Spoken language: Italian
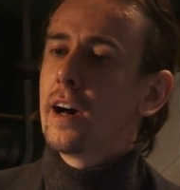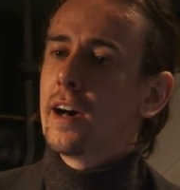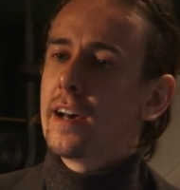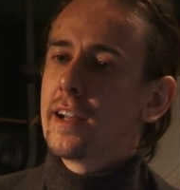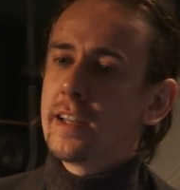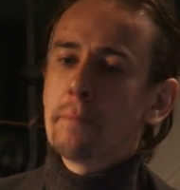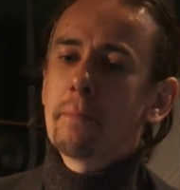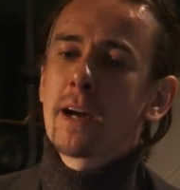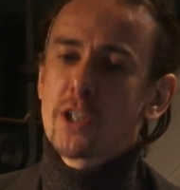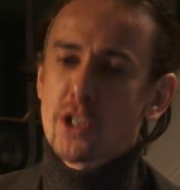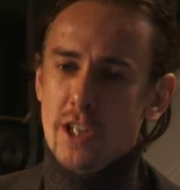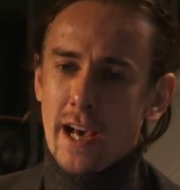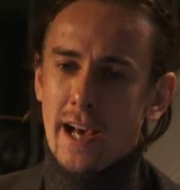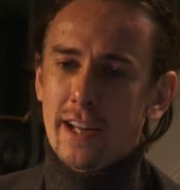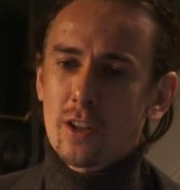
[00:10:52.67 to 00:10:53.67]
eh,
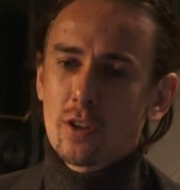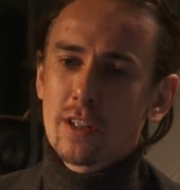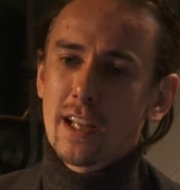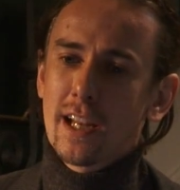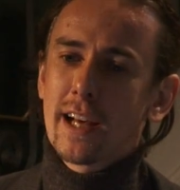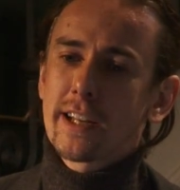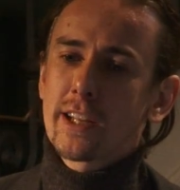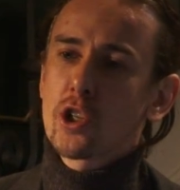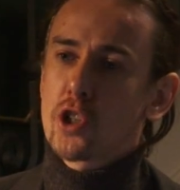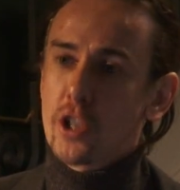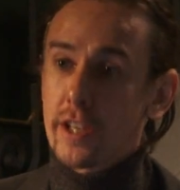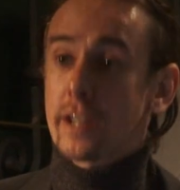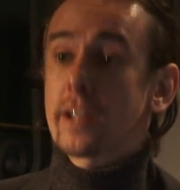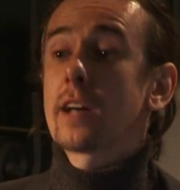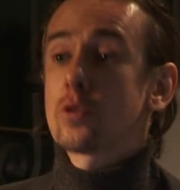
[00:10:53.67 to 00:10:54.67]
l'immaginario della
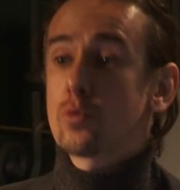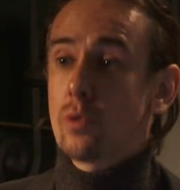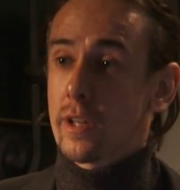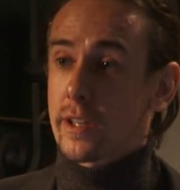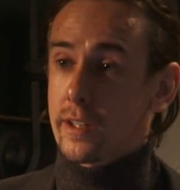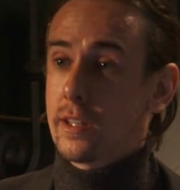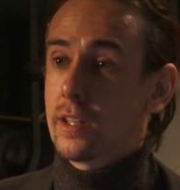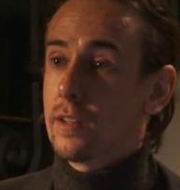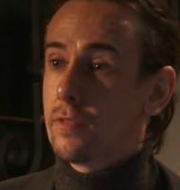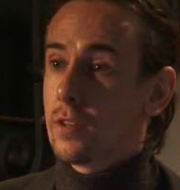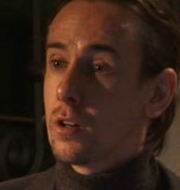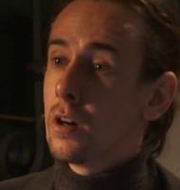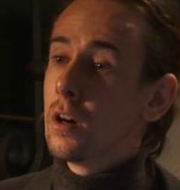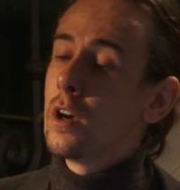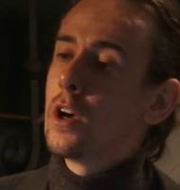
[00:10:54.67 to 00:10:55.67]
ricerca
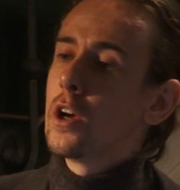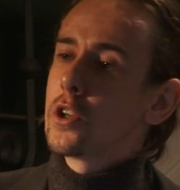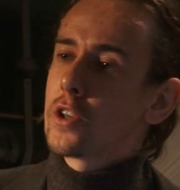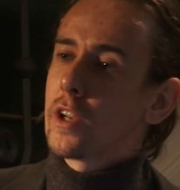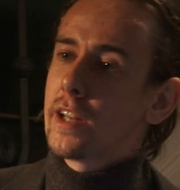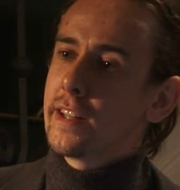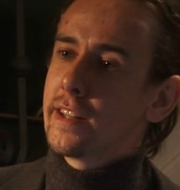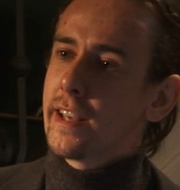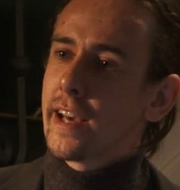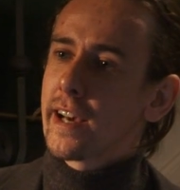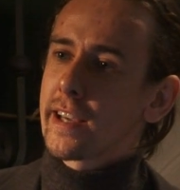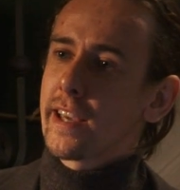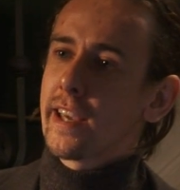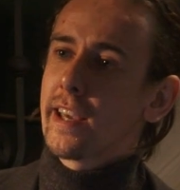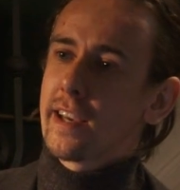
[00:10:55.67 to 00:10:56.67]
sull'archivio, cioè l'idea
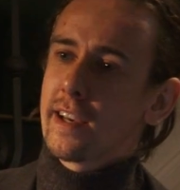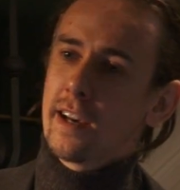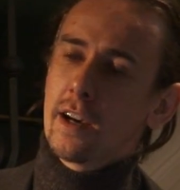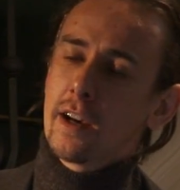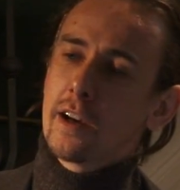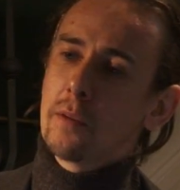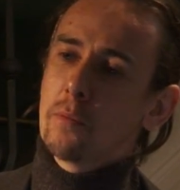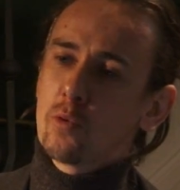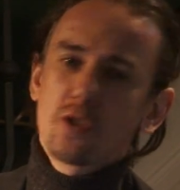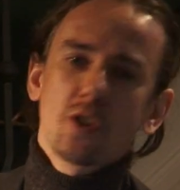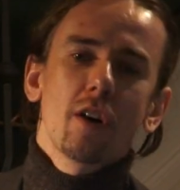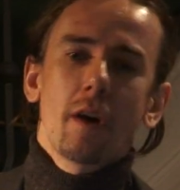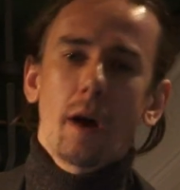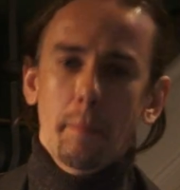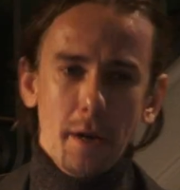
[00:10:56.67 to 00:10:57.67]
che eh, il
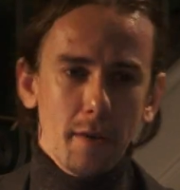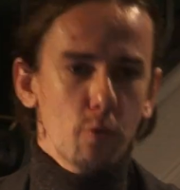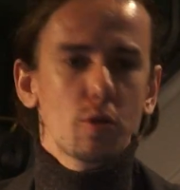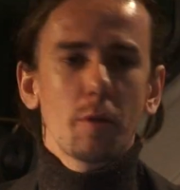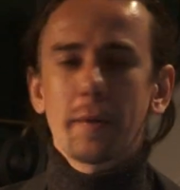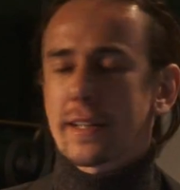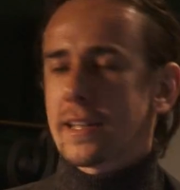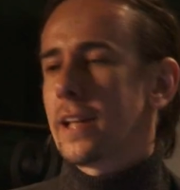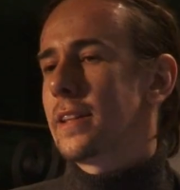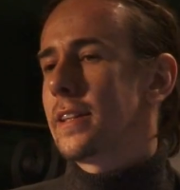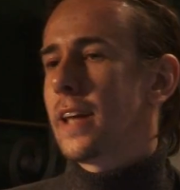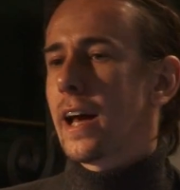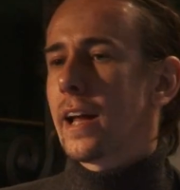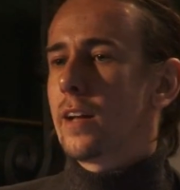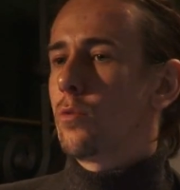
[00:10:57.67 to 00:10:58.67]
museo abbia avuto per tanti
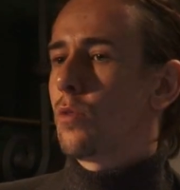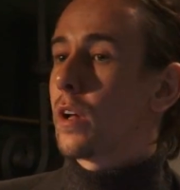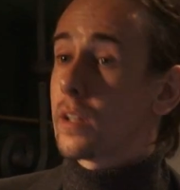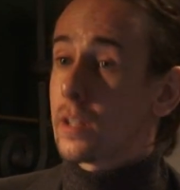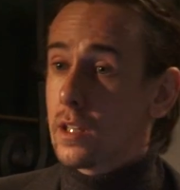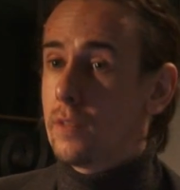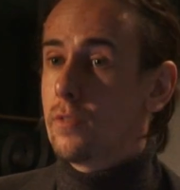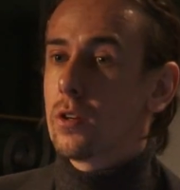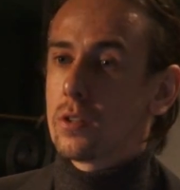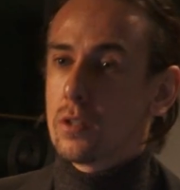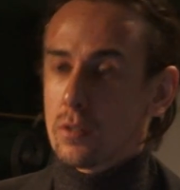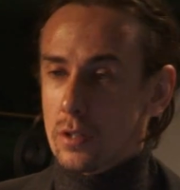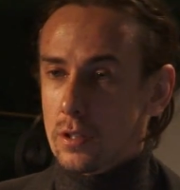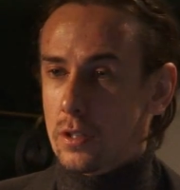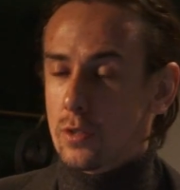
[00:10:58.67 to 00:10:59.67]
anni un archivio
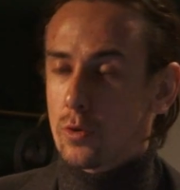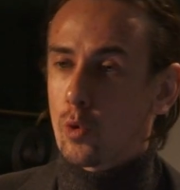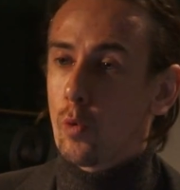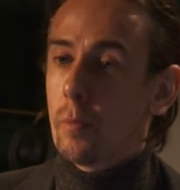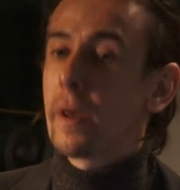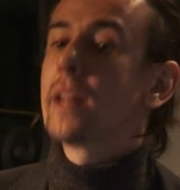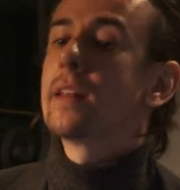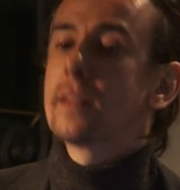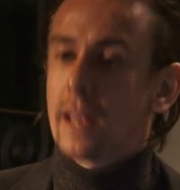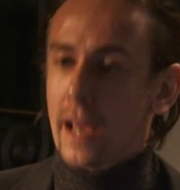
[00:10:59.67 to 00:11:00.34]
di, di, documenti